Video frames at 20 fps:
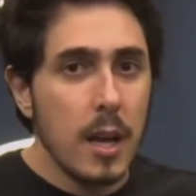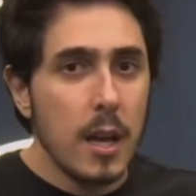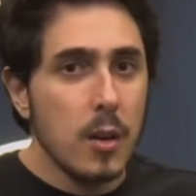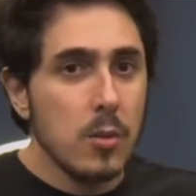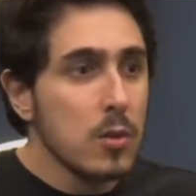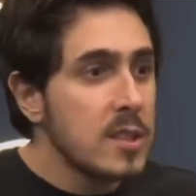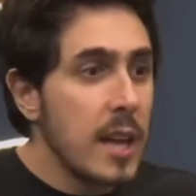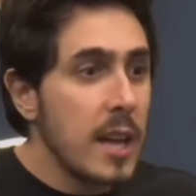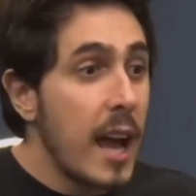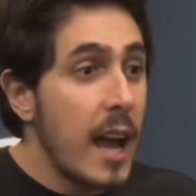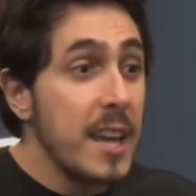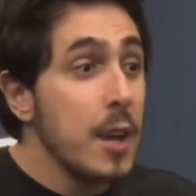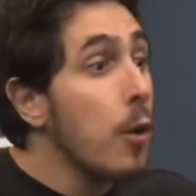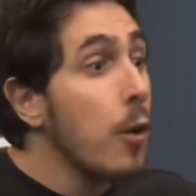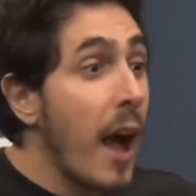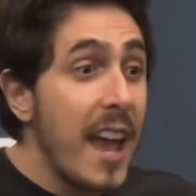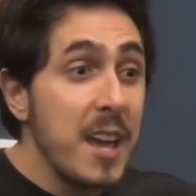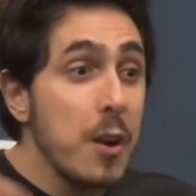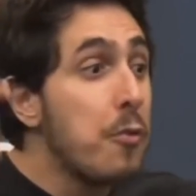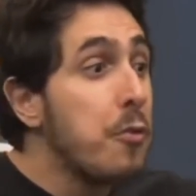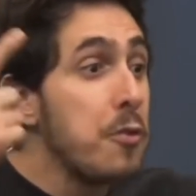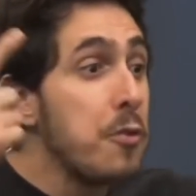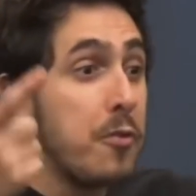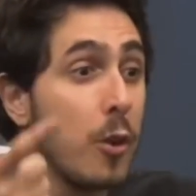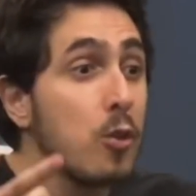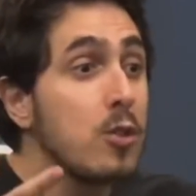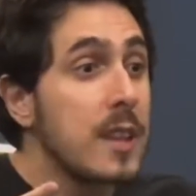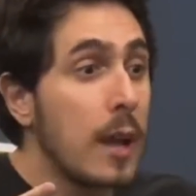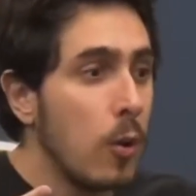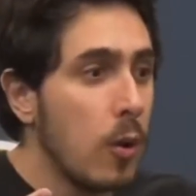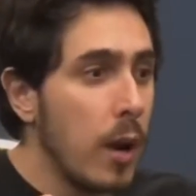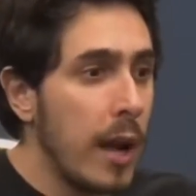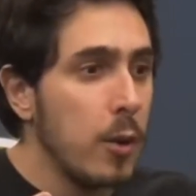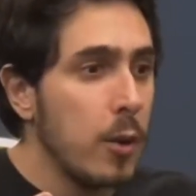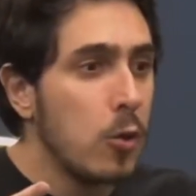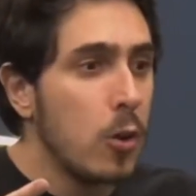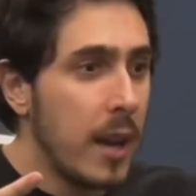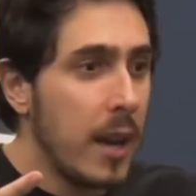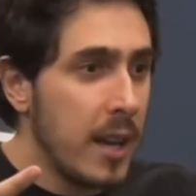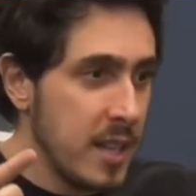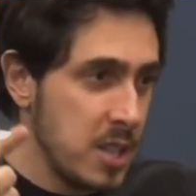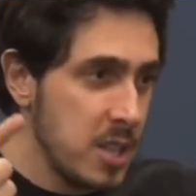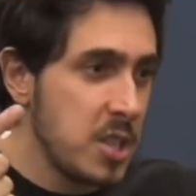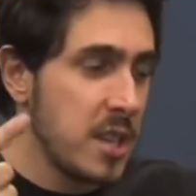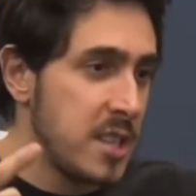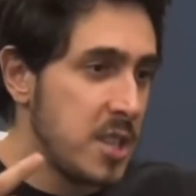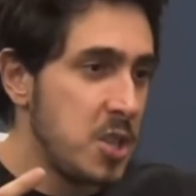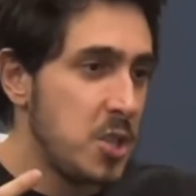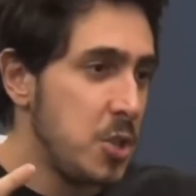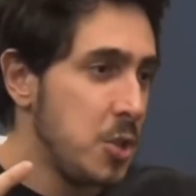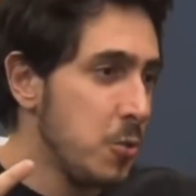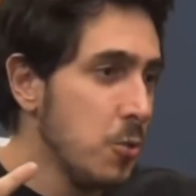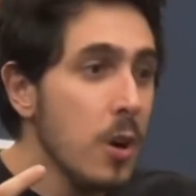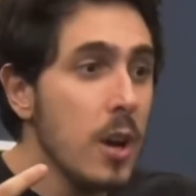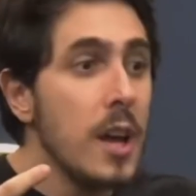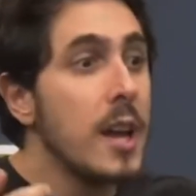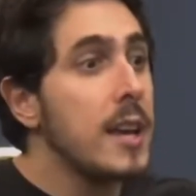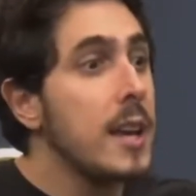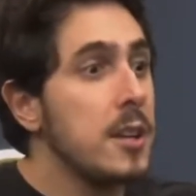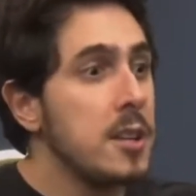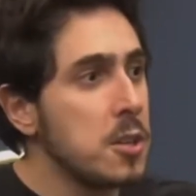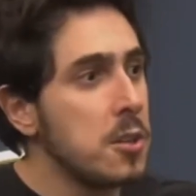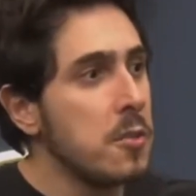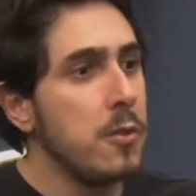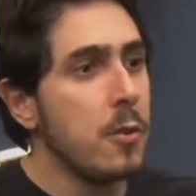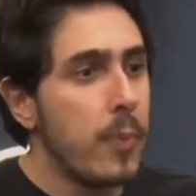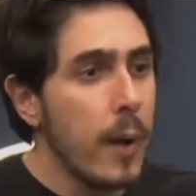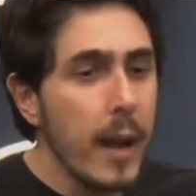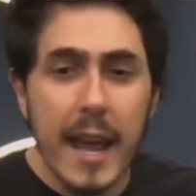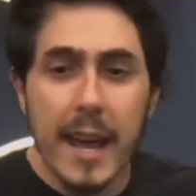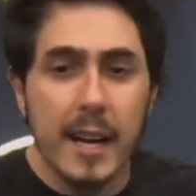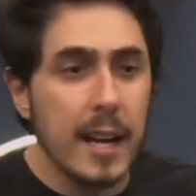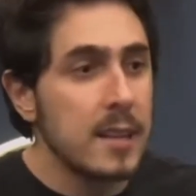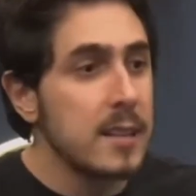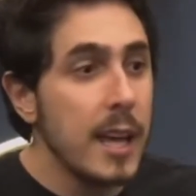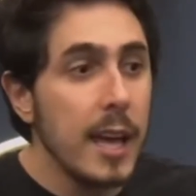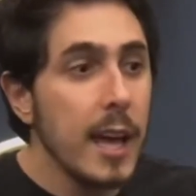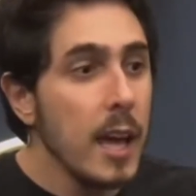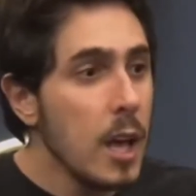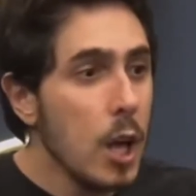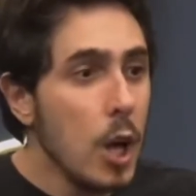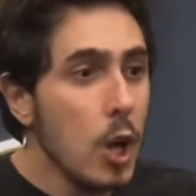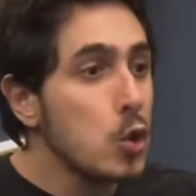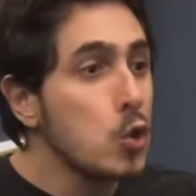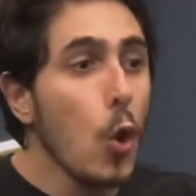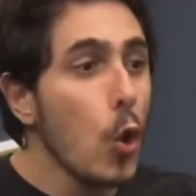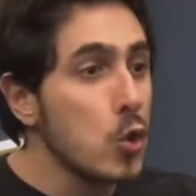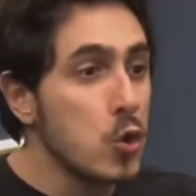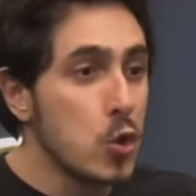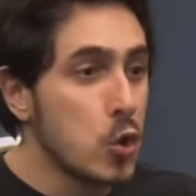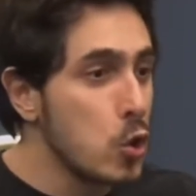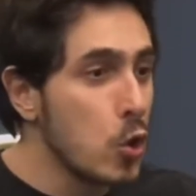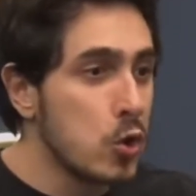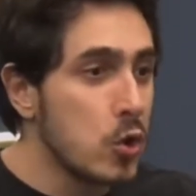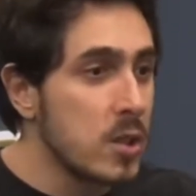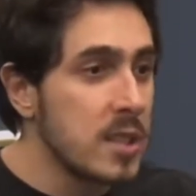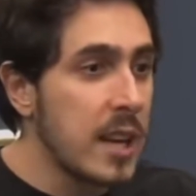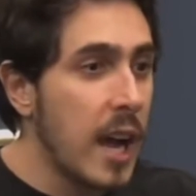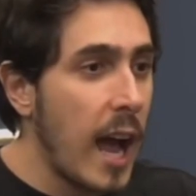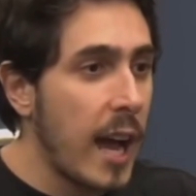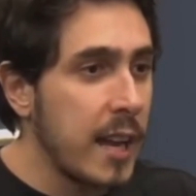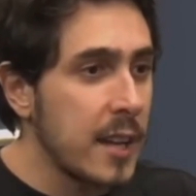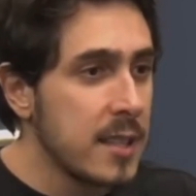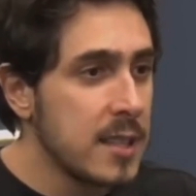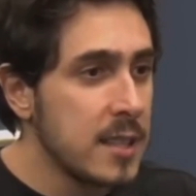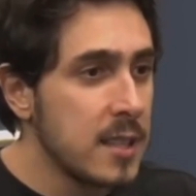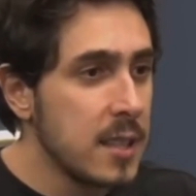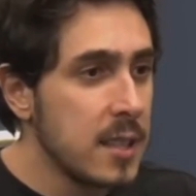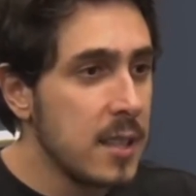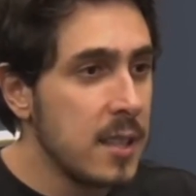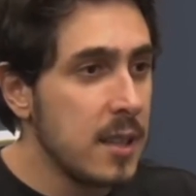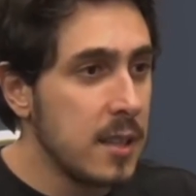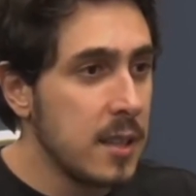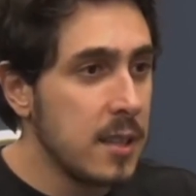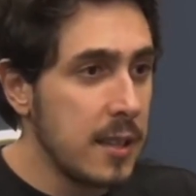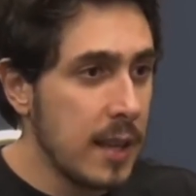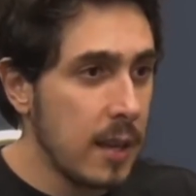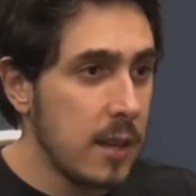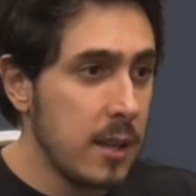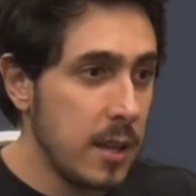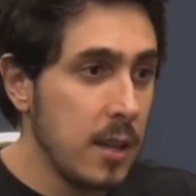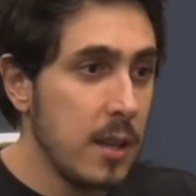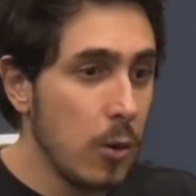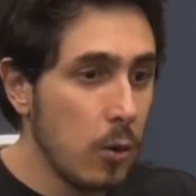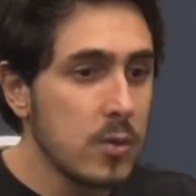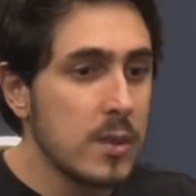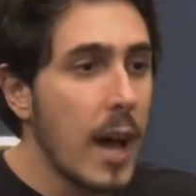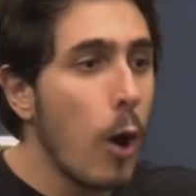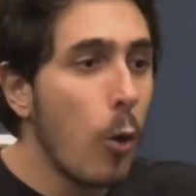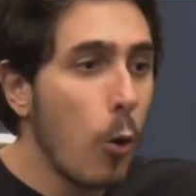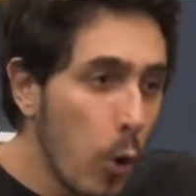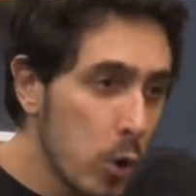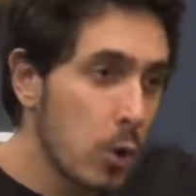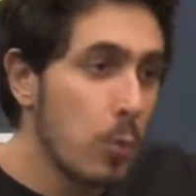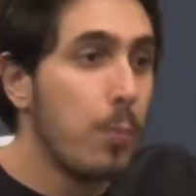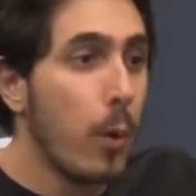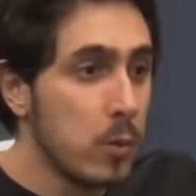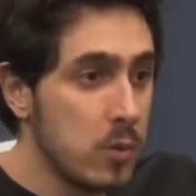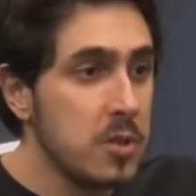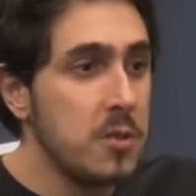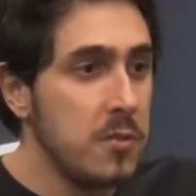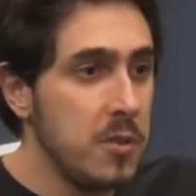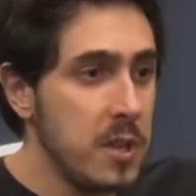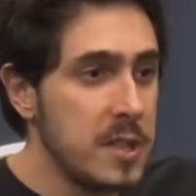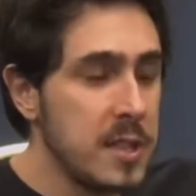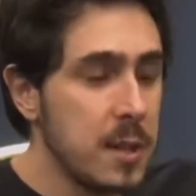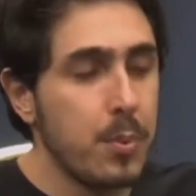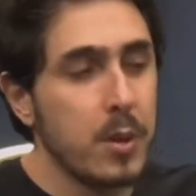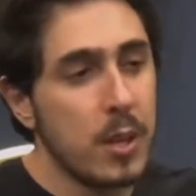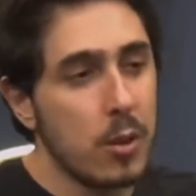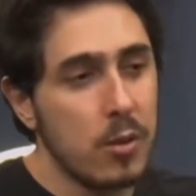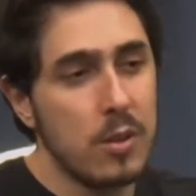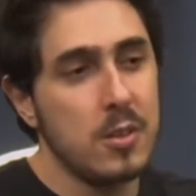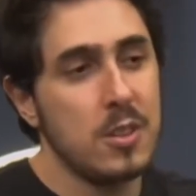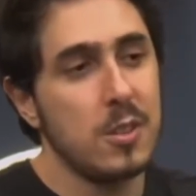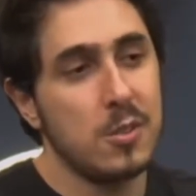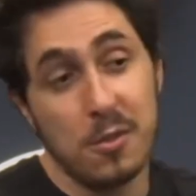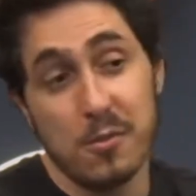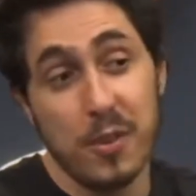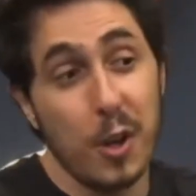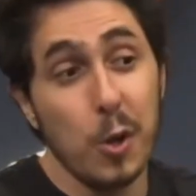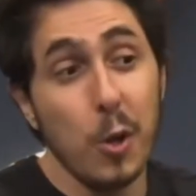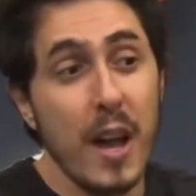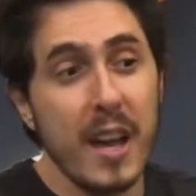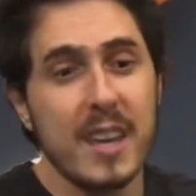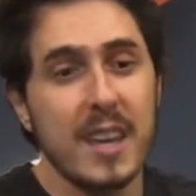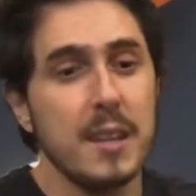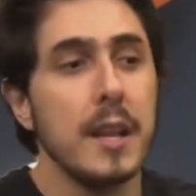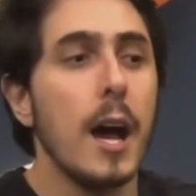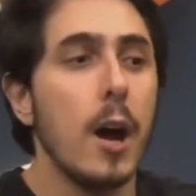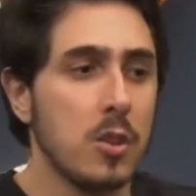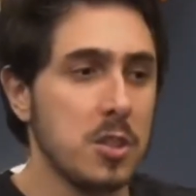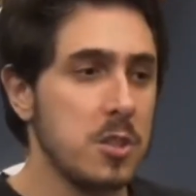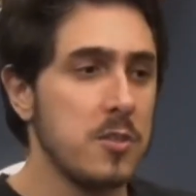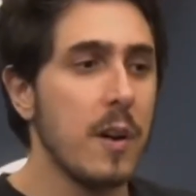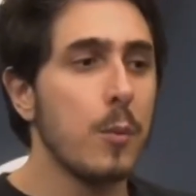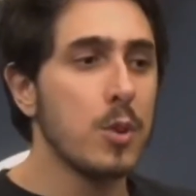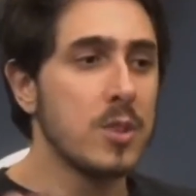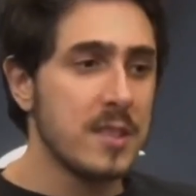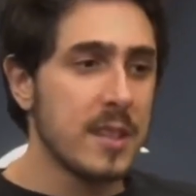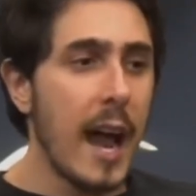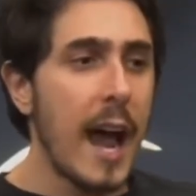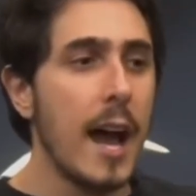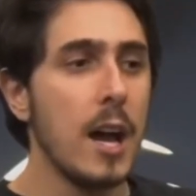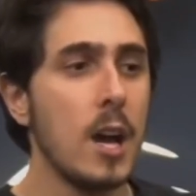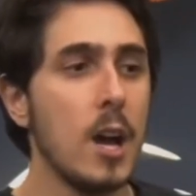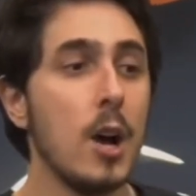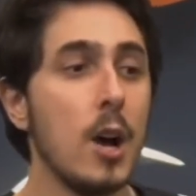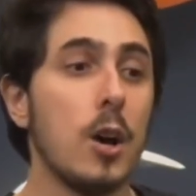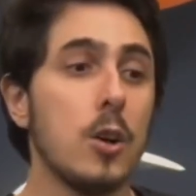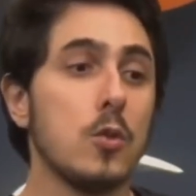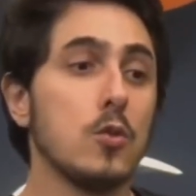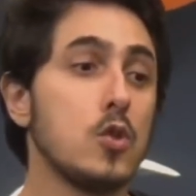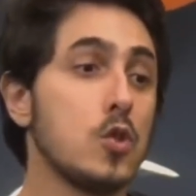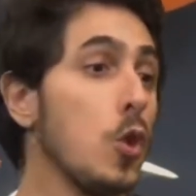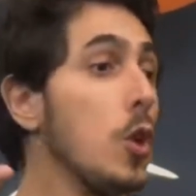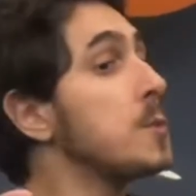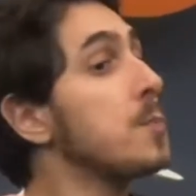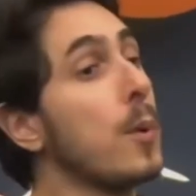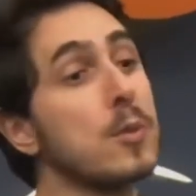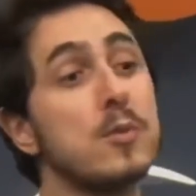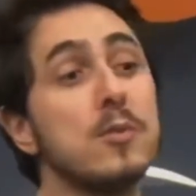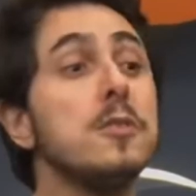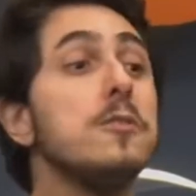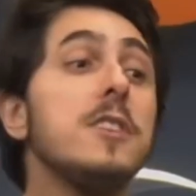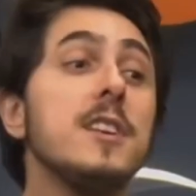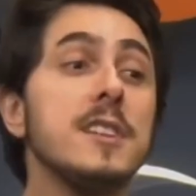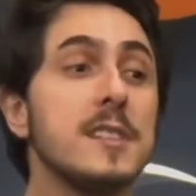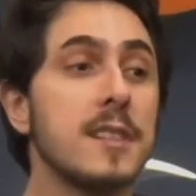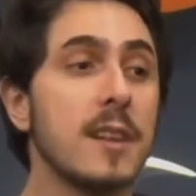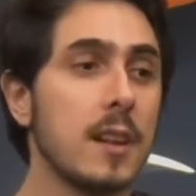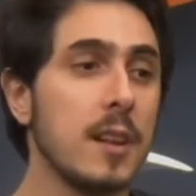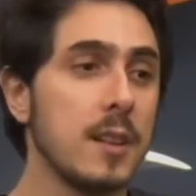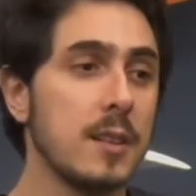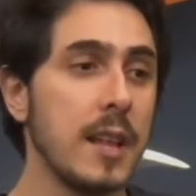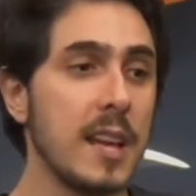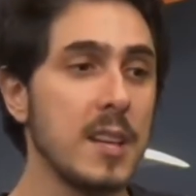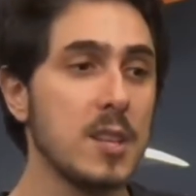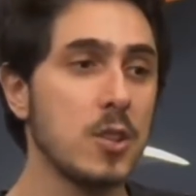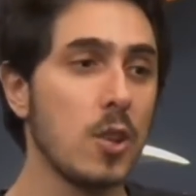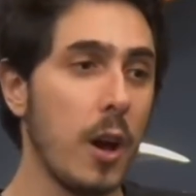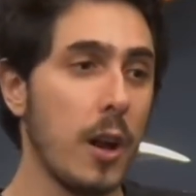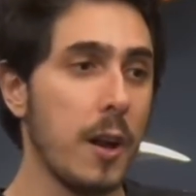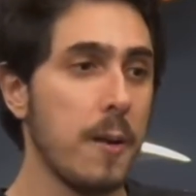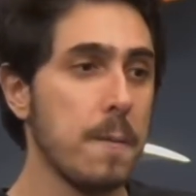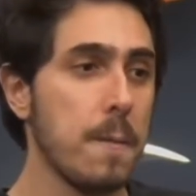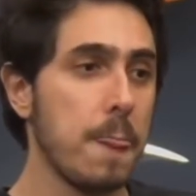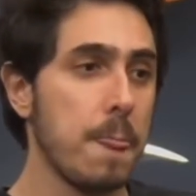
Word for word: Eu não, aí, eu, aí eu fui ver o que tá, aí, eu, aí a gente assistiu e a gente viu, peraí, cadê todos os outros caras que, que, tá, que iam dar outro ponto de vista? Porque o que o diretor falou é que não, a gente vai mostrar os dois pontos de vista da história.